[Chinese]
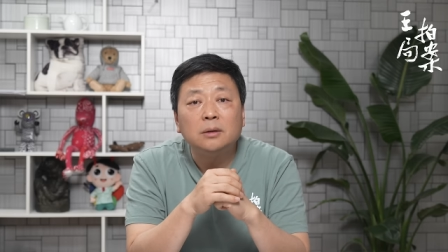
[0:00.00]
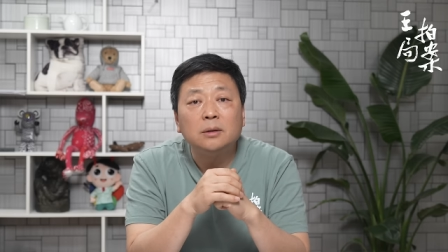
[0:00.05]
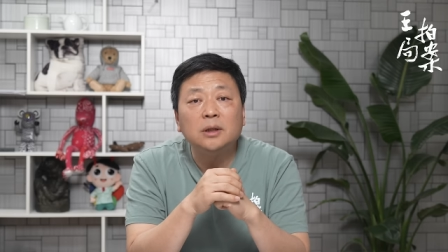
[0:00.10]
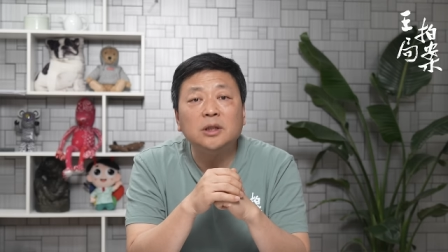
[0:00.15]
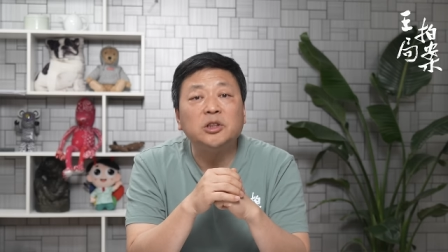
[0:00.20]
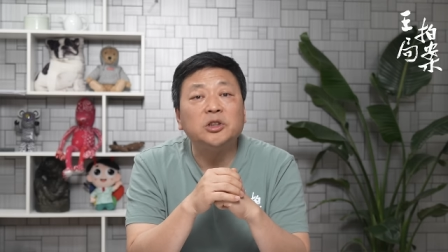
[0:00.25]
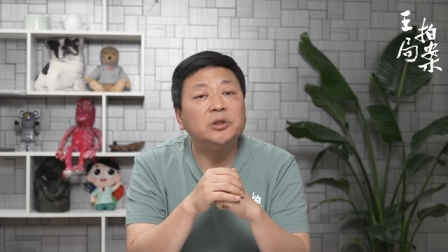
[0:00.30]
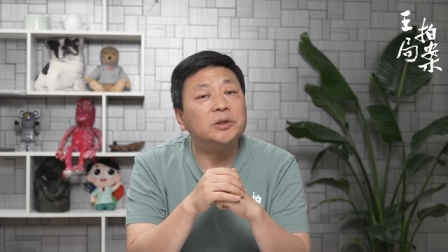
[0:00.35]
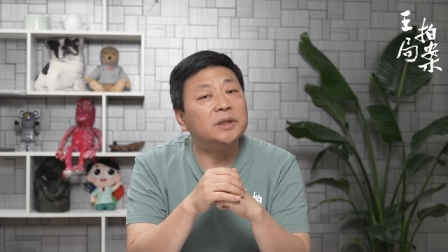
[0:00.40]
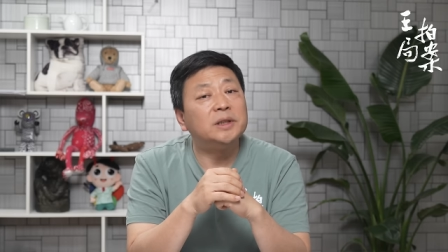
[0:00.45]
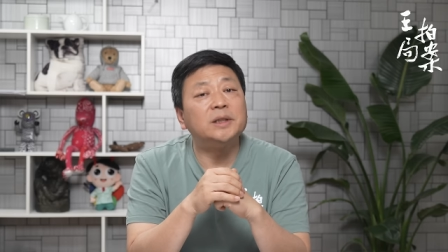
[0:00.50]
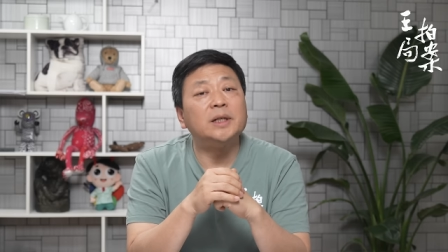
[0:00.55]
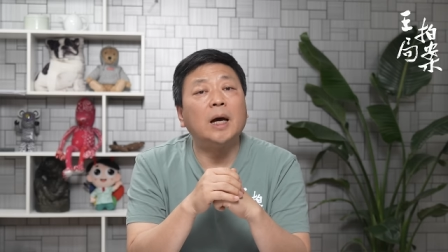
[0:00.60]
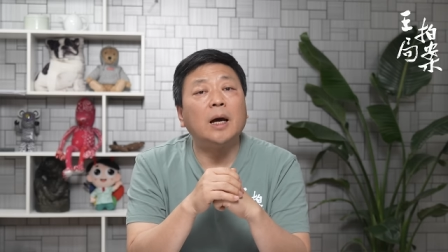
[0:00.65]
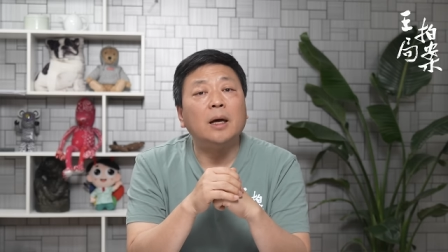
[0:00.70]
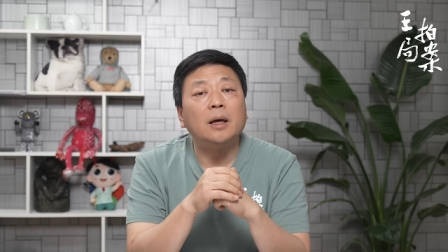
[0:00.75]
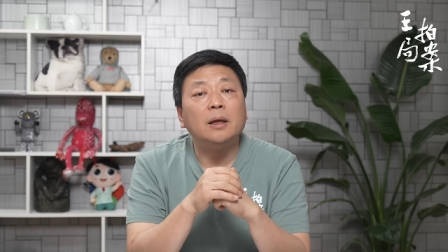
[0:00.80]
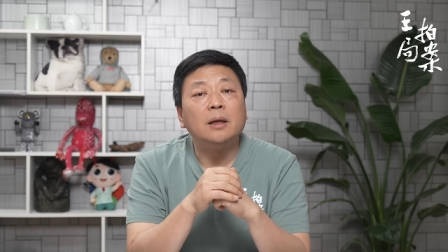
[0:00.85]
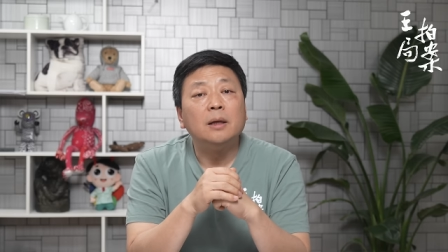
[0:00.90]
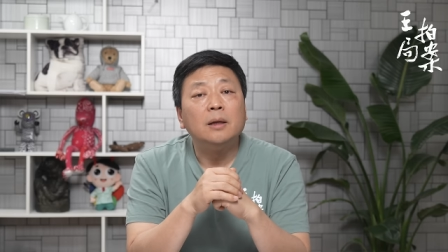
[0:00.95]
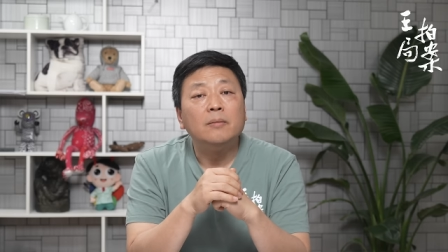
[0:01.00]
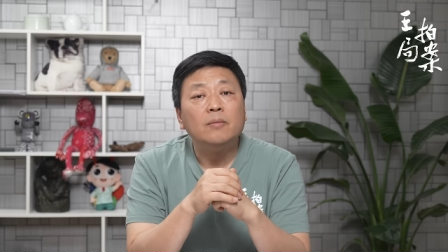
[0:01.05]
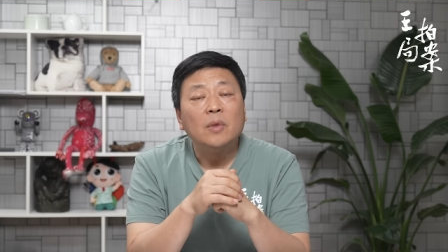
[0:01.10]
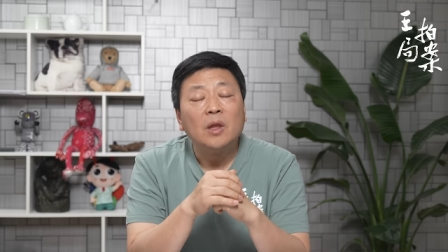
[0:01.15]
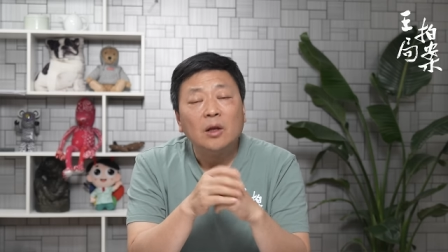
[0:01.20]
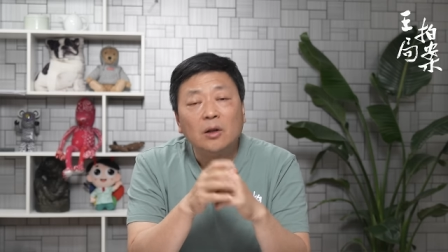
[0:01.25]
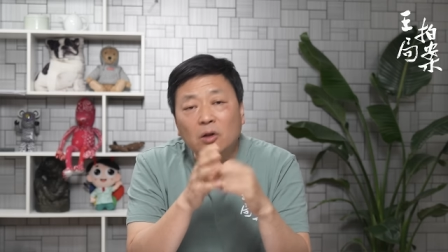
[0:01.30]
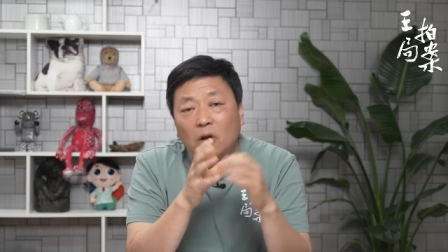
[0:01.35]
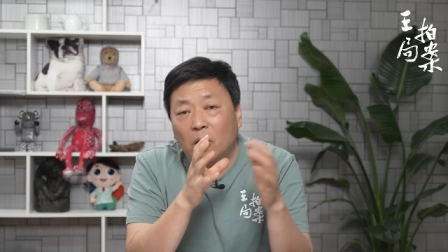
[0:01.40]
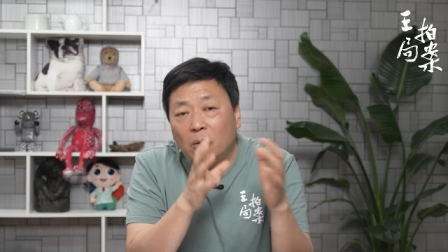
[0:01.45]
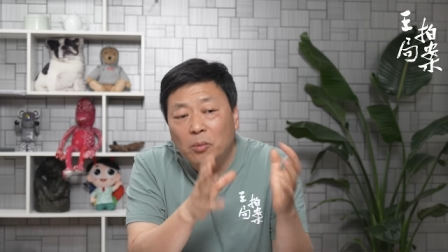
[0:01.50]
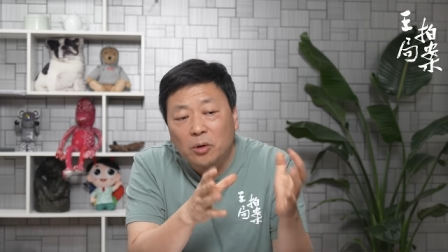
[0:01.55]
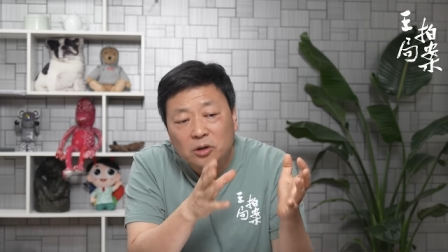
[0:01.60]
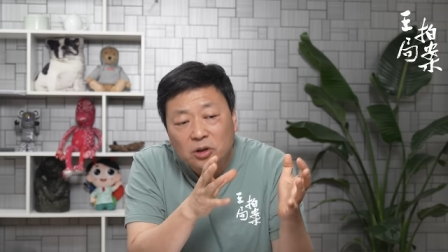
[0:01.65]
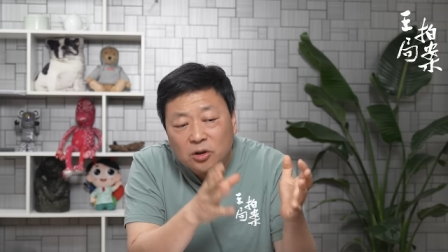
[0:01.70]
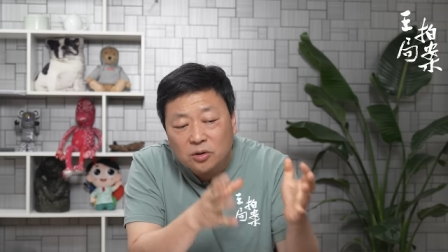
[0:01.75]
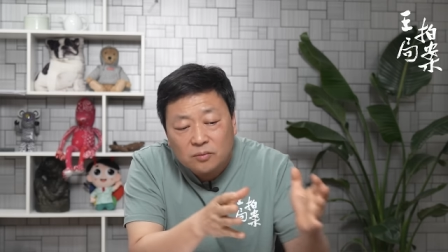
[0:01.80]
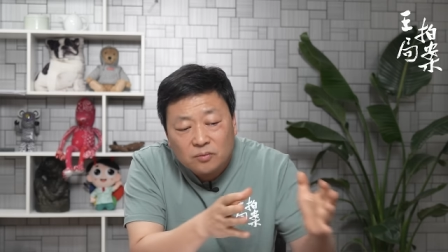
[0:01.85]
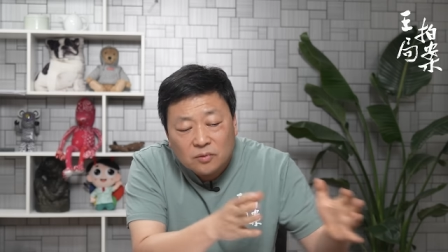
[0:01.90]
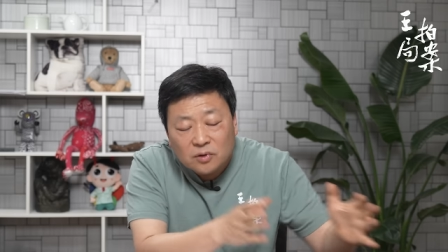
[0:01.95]
历史遗产，老毛
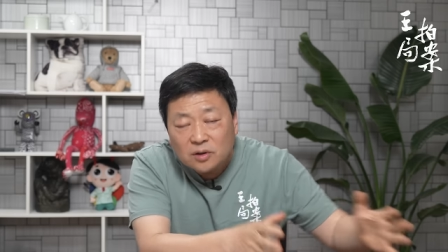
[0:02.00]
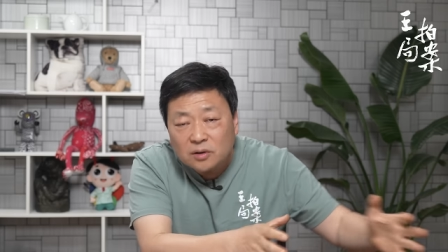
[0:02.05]
的。